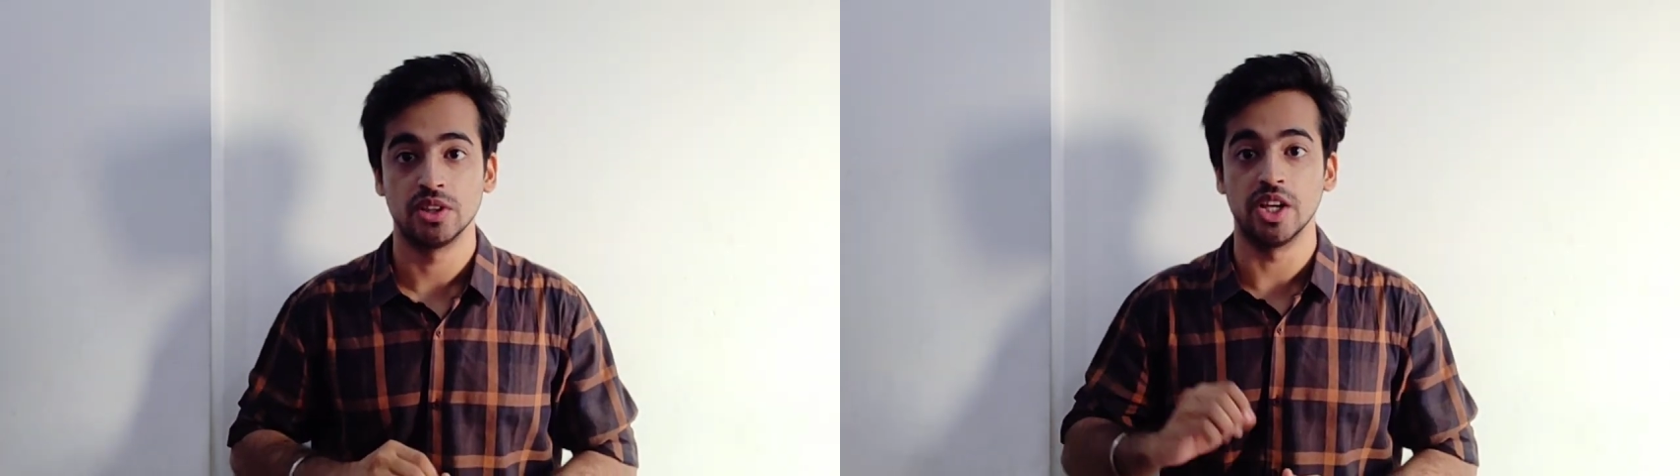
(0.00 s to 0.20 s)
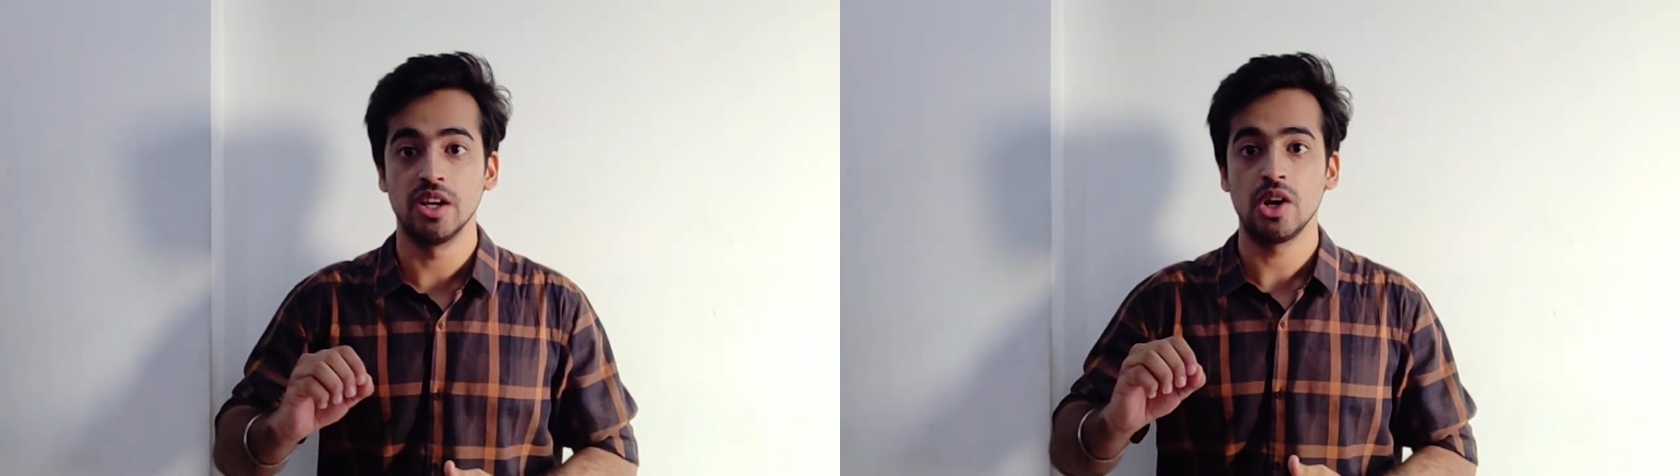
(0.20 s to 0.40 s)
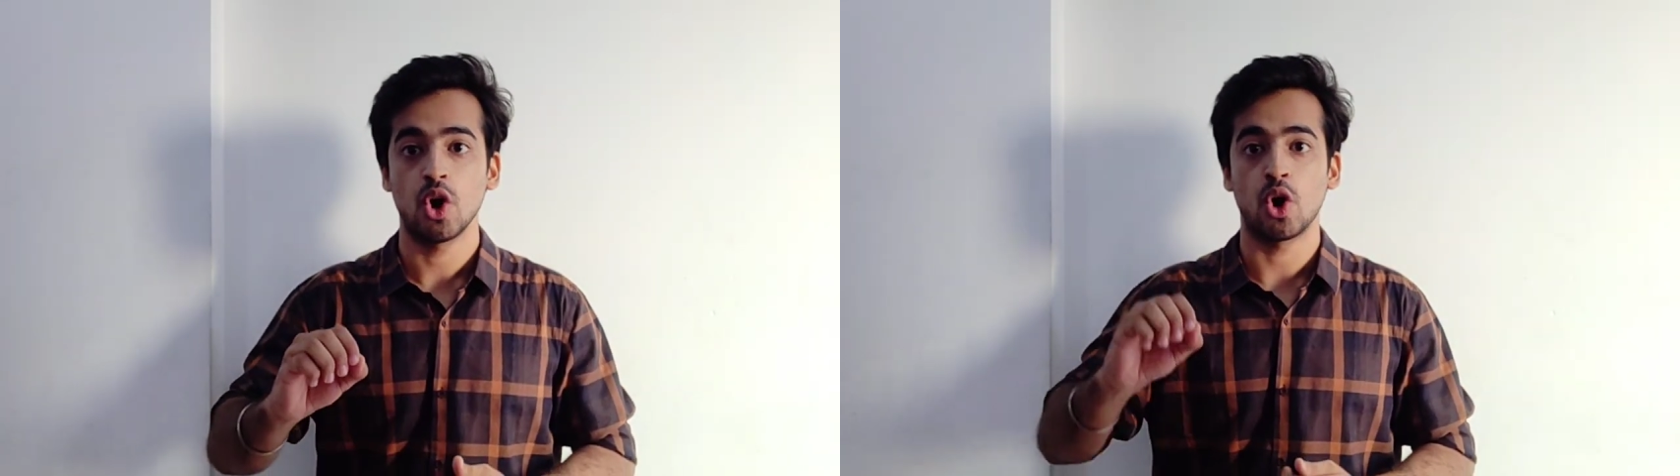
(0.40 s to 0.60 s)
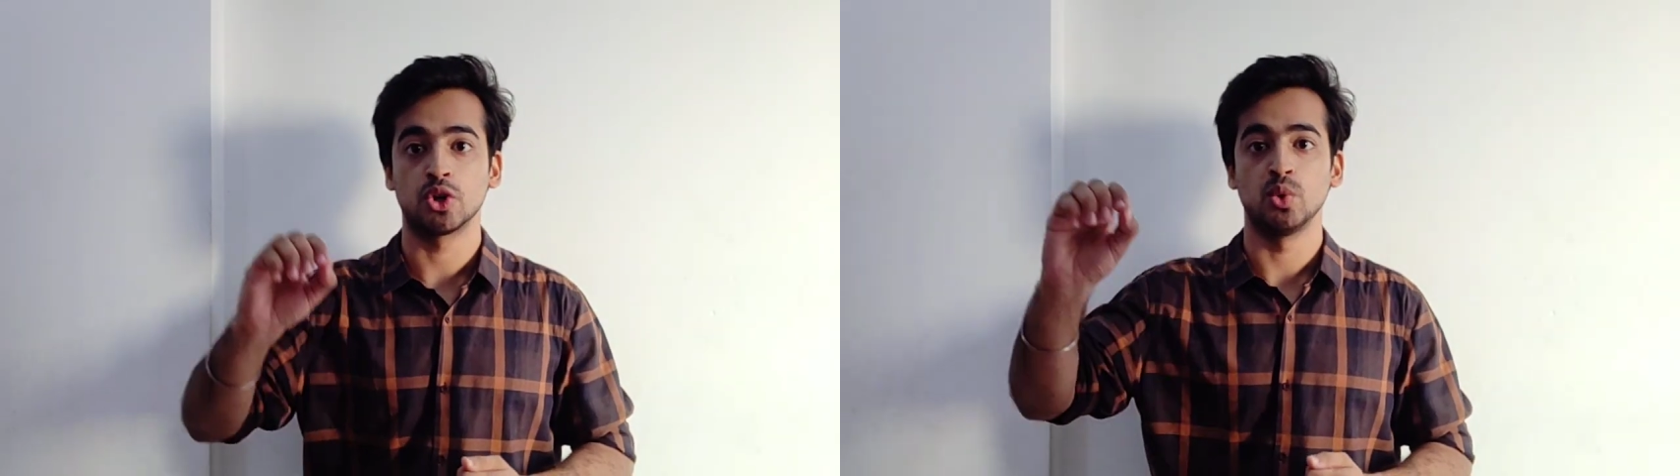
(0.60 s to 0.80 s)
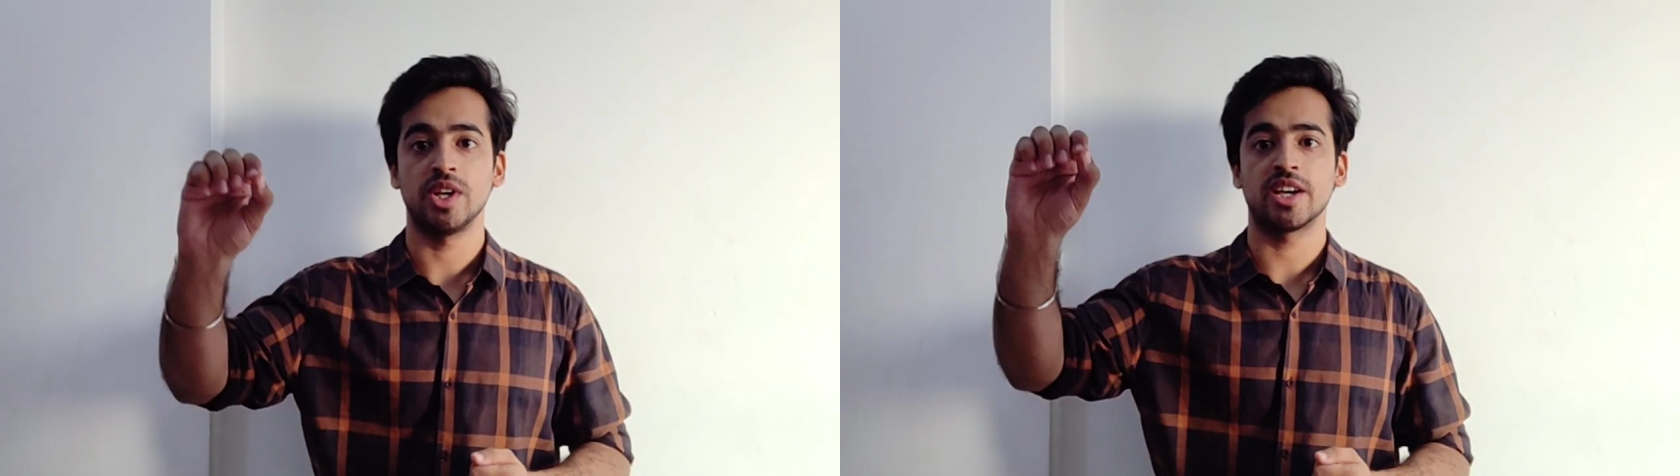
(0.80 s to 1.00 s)
दिल
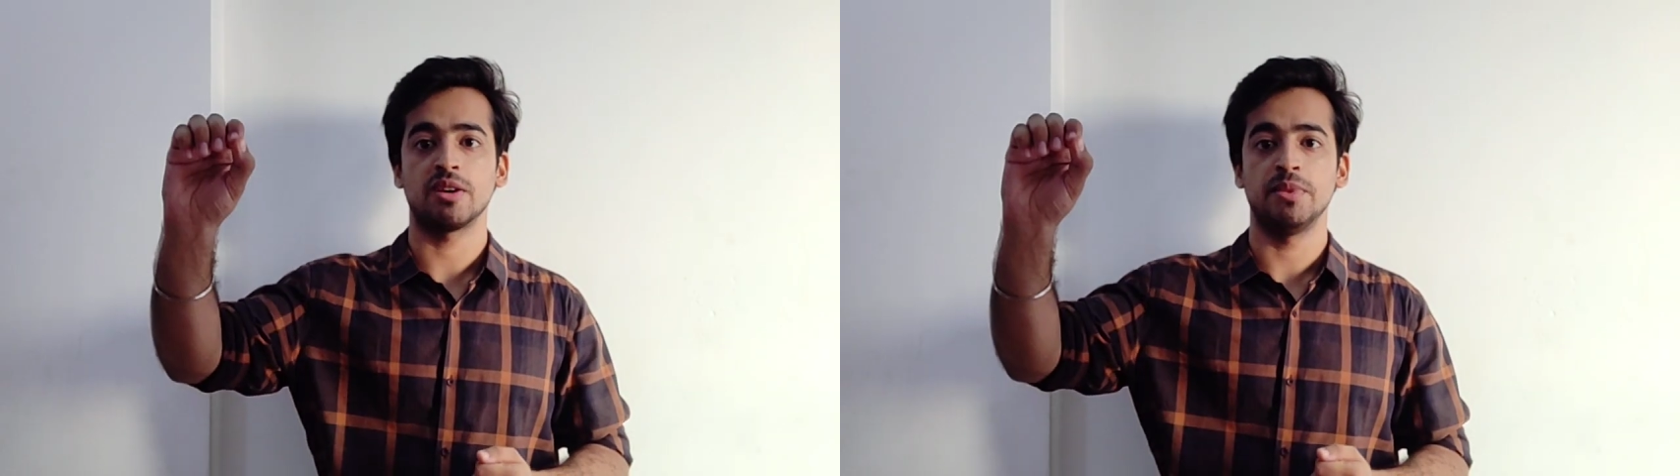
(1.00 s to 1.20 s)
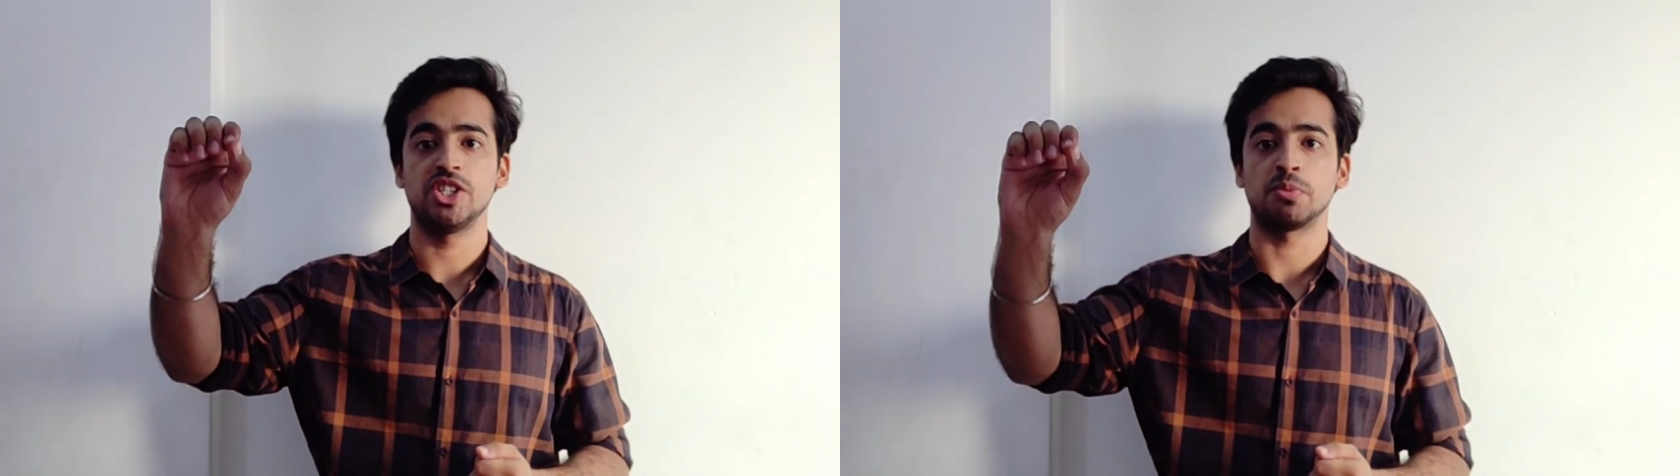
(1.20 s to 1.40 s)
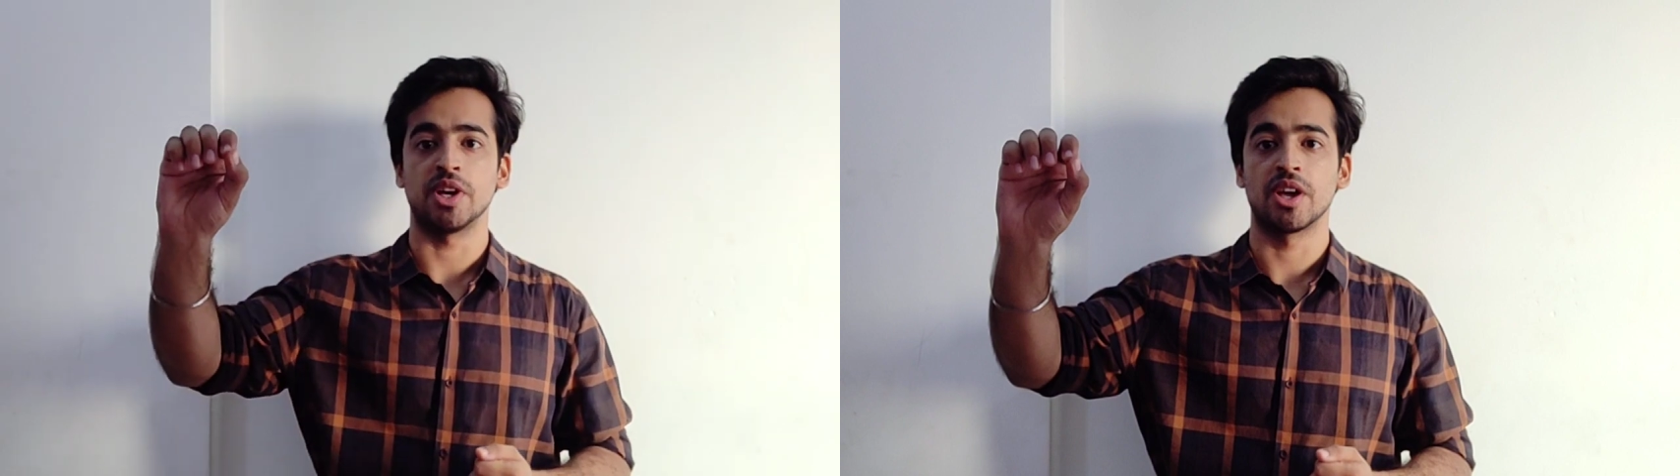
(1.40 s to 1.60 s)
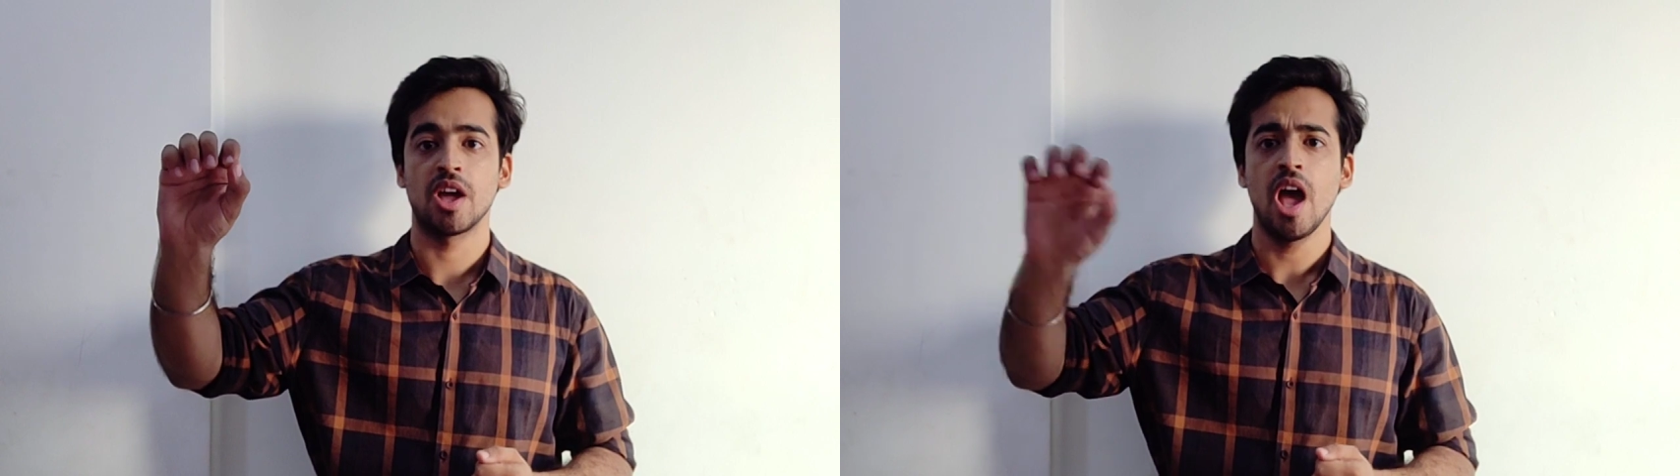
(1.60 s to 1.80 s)
और दुनिया के बीच में